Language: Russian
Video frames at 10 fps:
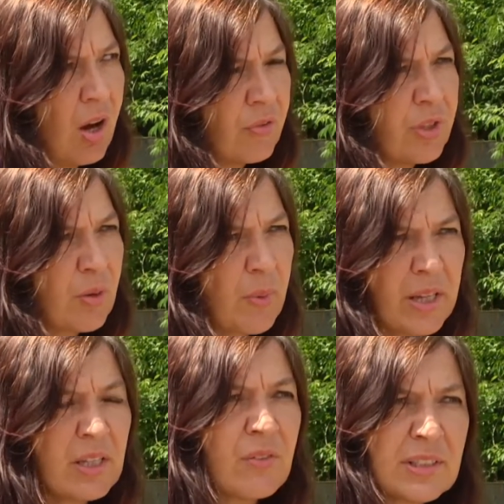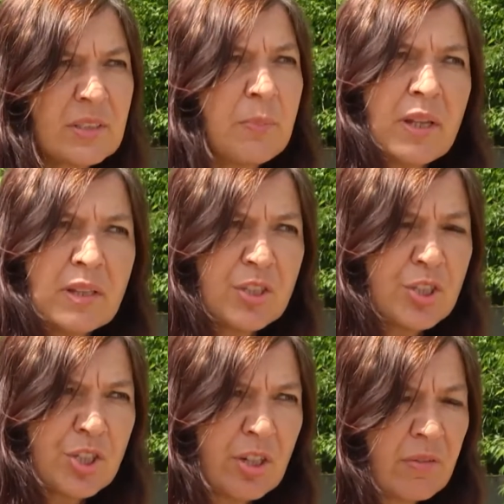в Германии 25
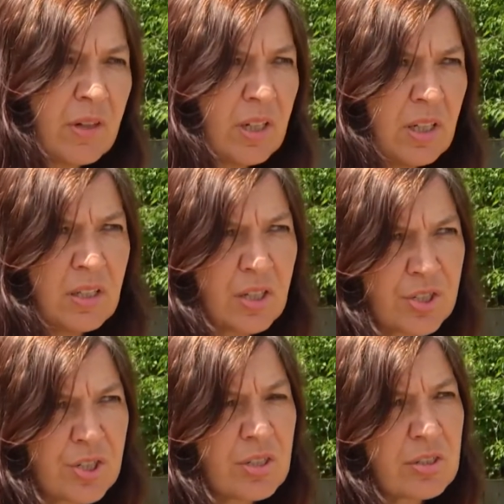тысяч евро или даже